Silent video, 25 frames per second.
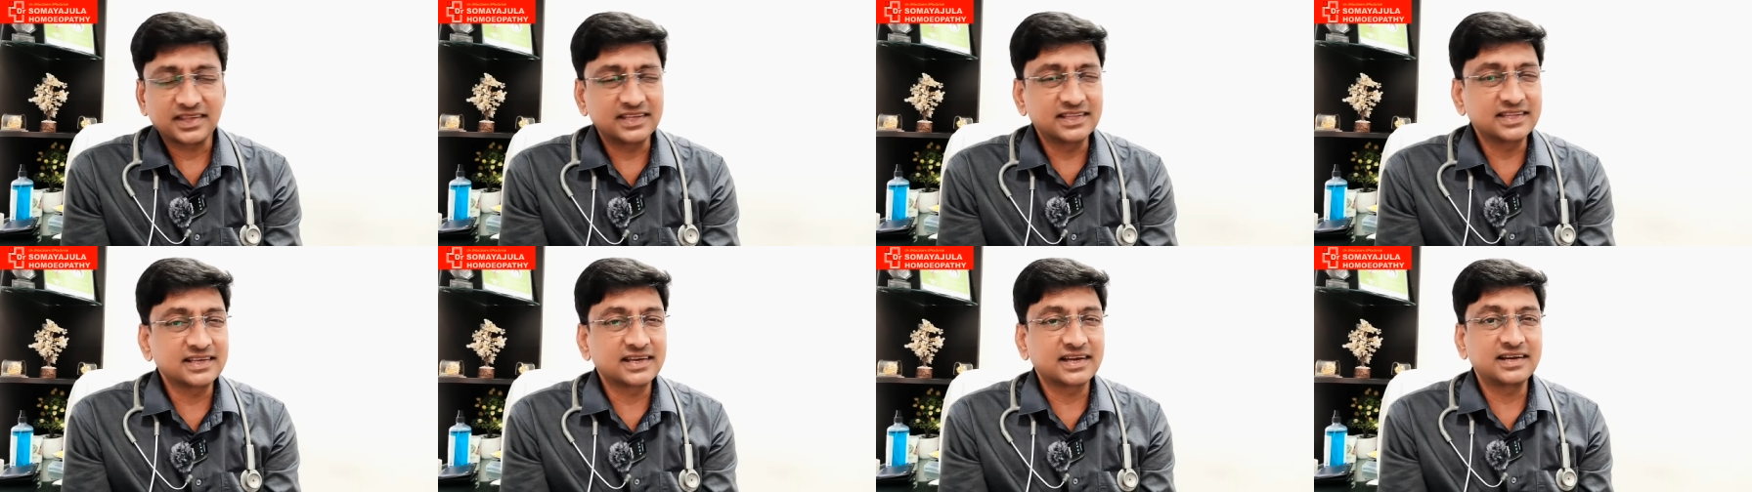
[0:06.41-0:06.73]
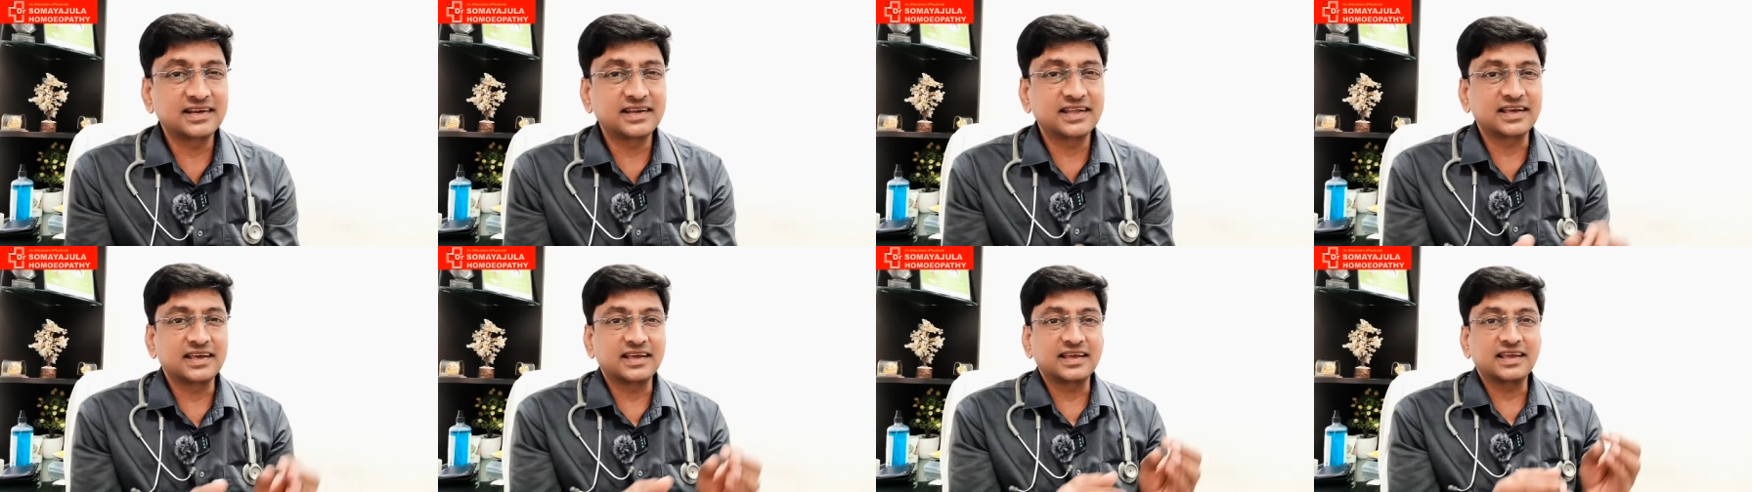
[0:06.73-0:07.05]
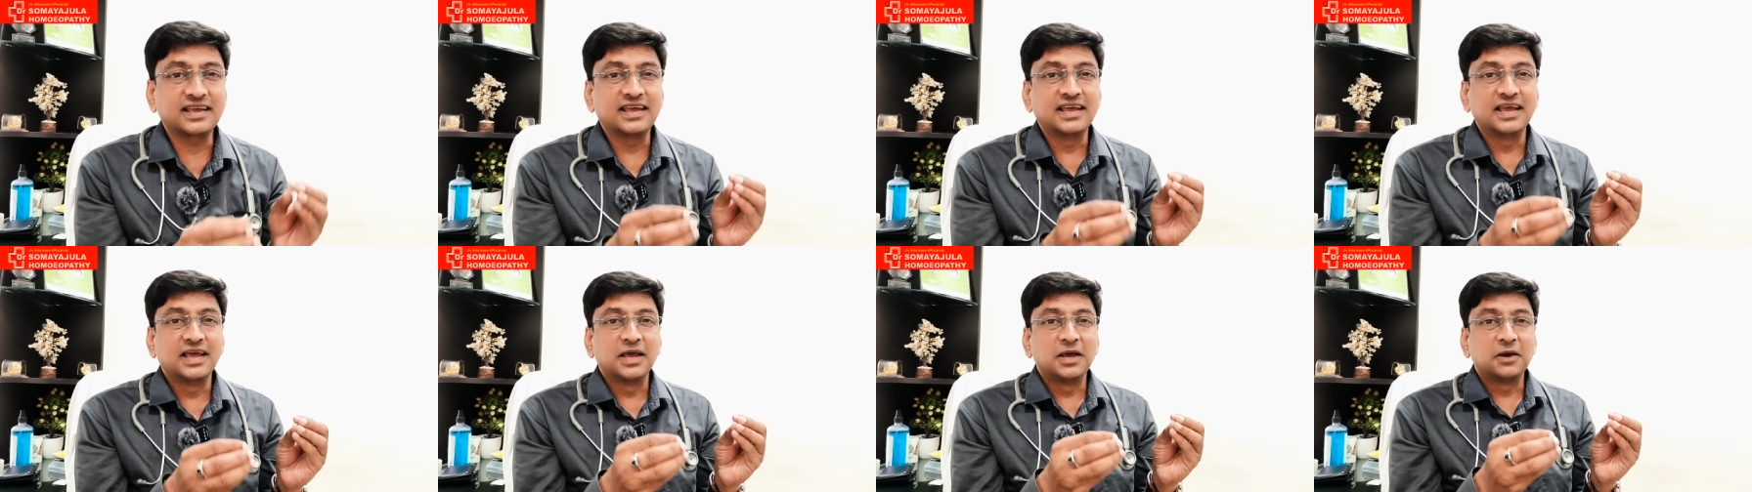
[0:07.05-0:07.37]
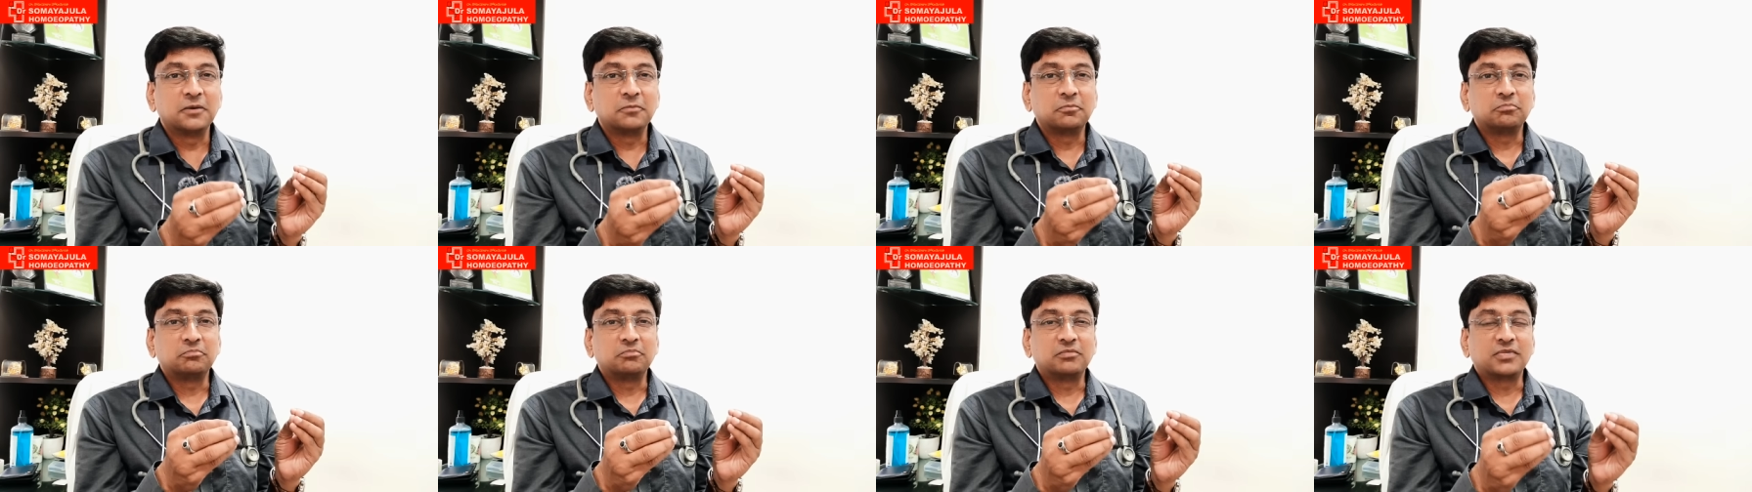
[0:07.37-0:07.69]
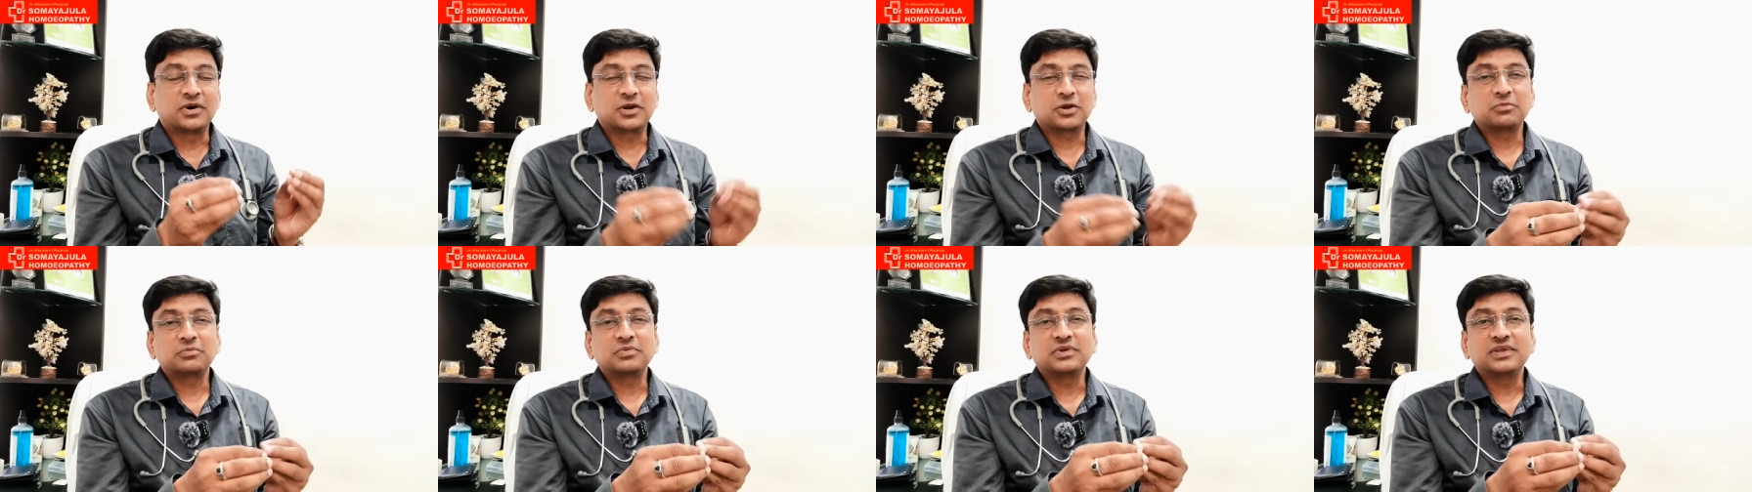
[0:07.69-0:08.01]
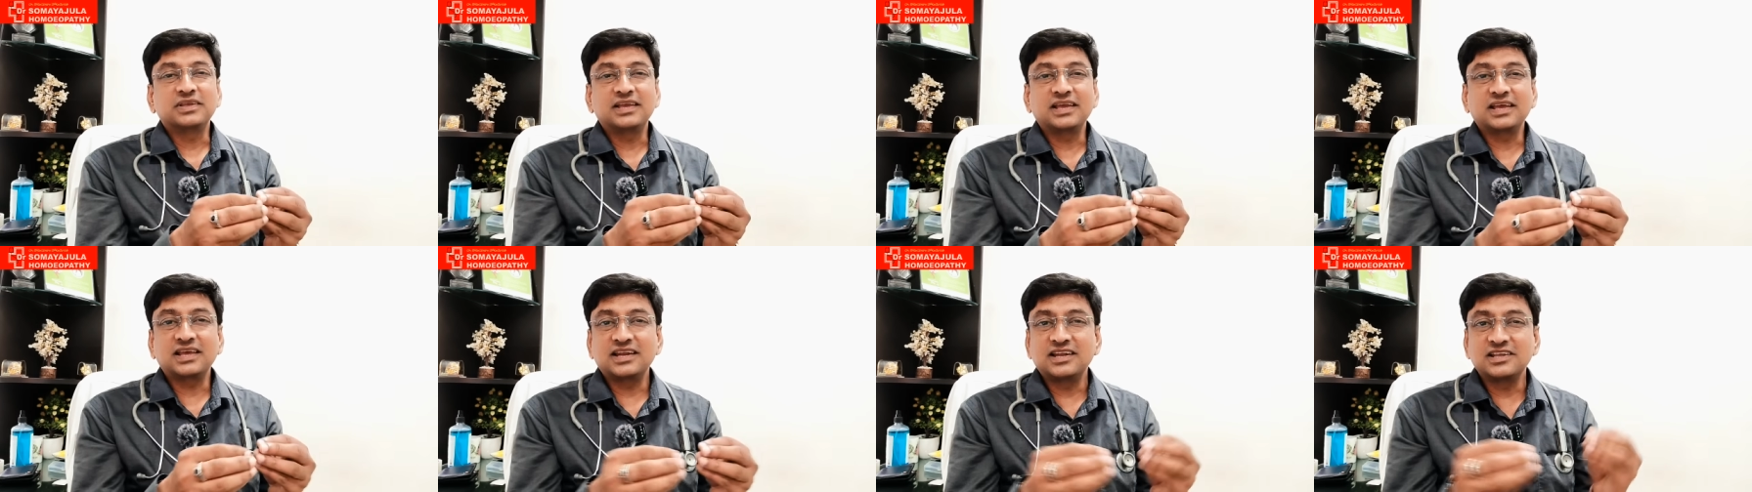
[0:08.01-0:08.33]
ఎందుకంటే మనం
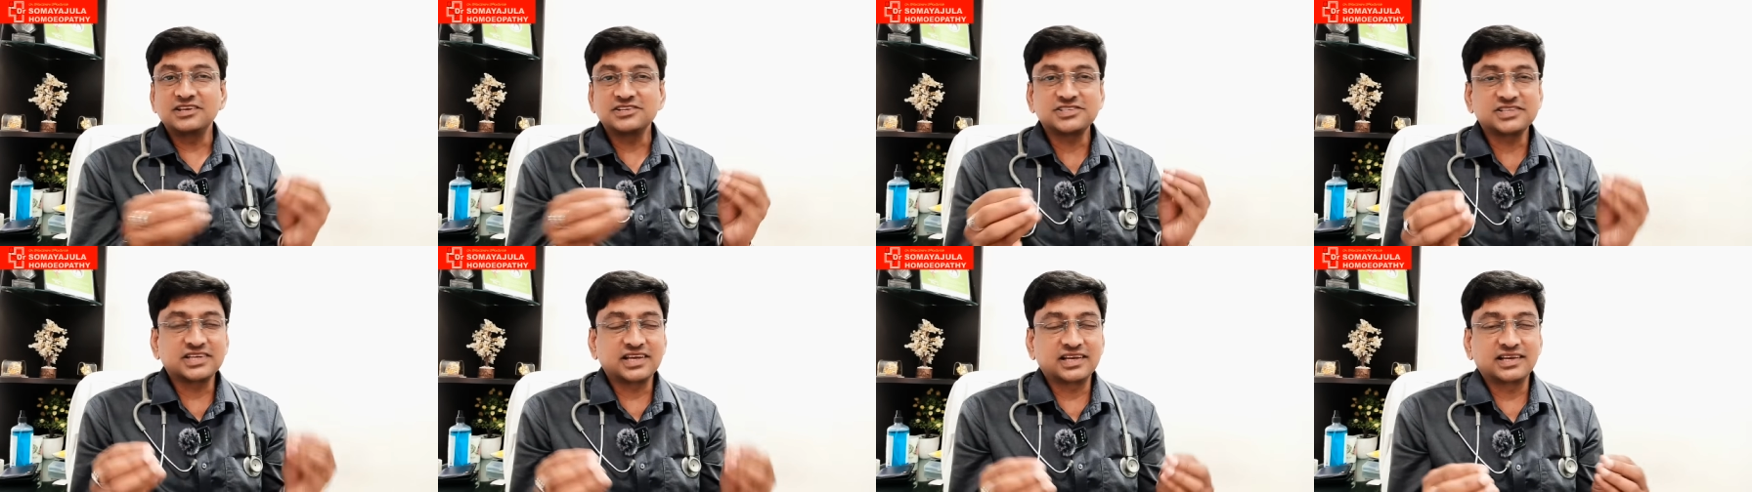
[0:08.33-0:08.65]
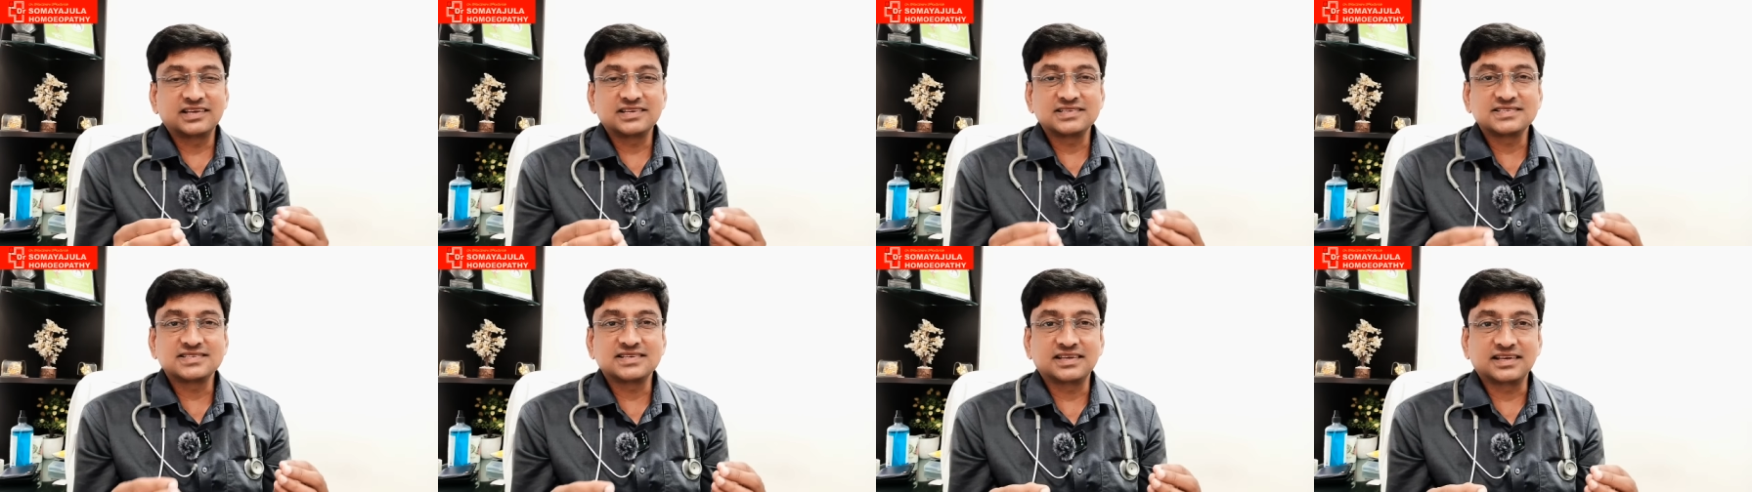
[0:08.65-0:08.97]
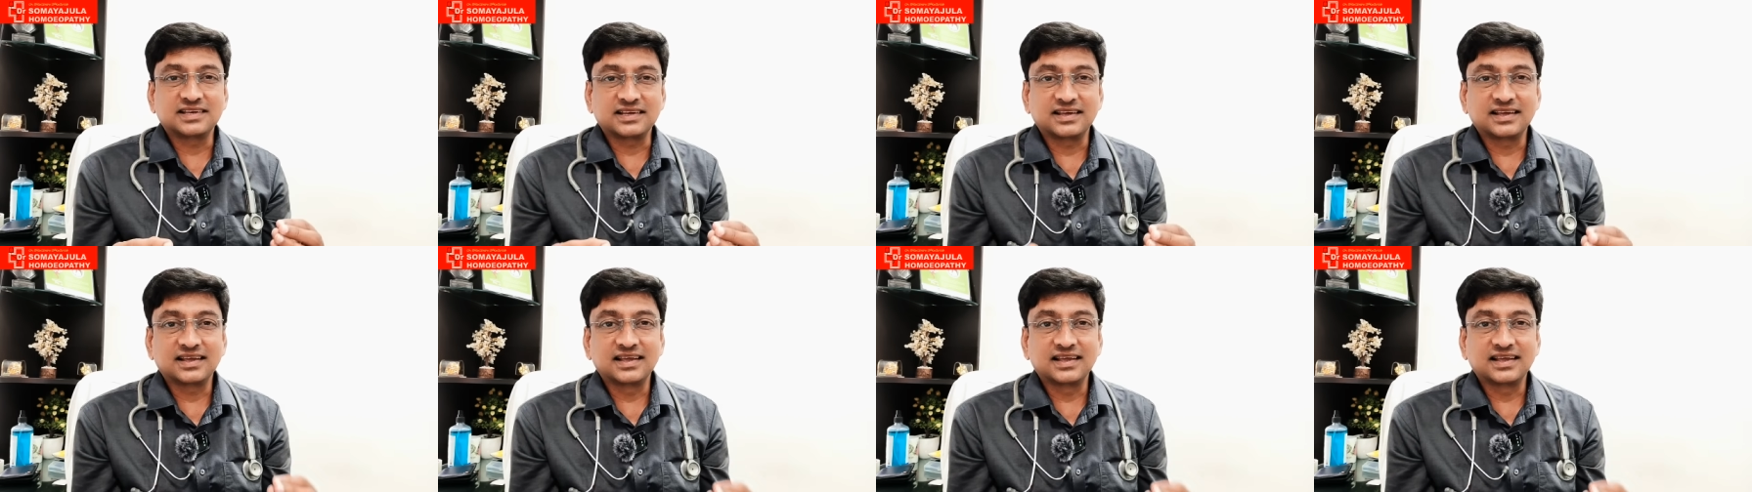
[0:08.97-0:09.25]
ఏ డిష్ అయినా సరే